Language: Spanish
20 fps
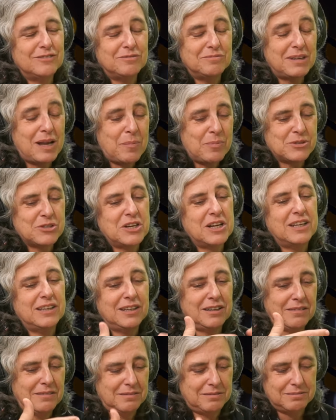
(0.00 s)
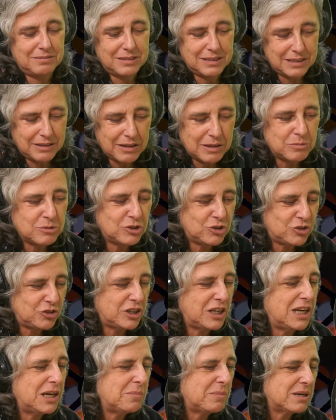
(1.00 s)
las personas que, trabajamos estos
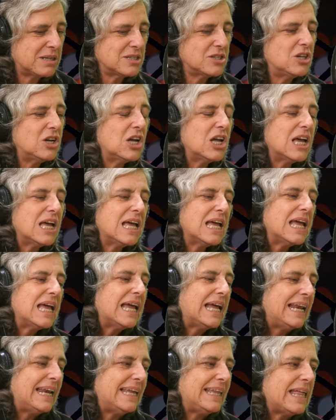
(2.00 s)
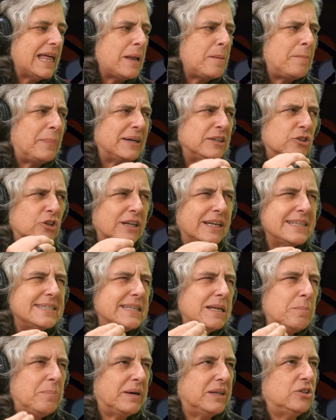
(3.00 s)
temas, la idea del patronato, ¿qué es
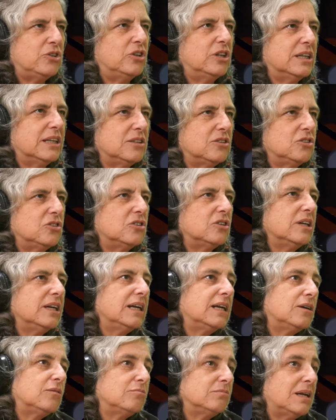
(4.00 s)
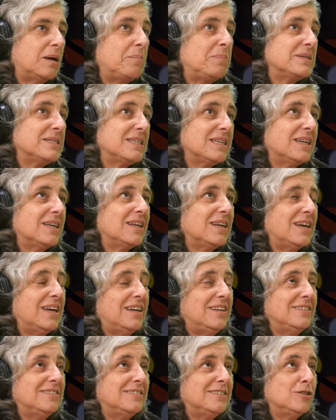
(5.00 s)
el patronato? Era una especie de
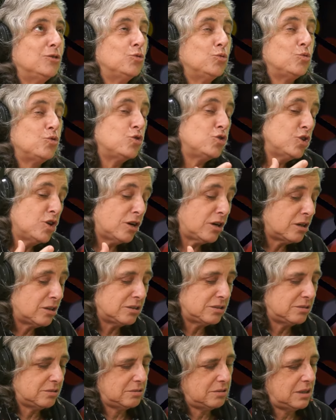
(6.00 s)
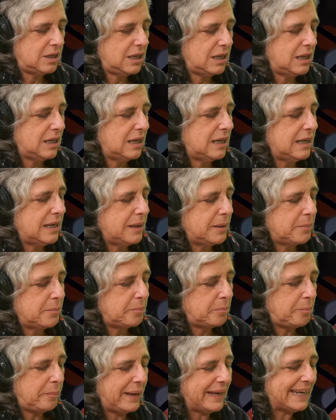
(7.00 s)
institución eh,
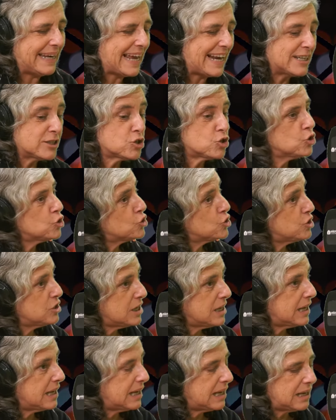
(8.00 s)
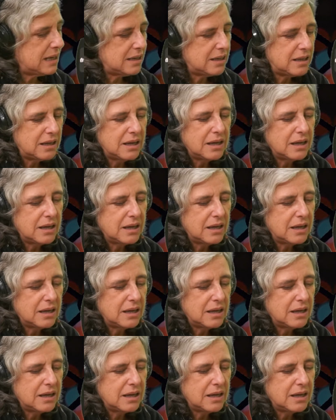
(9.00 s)
penal social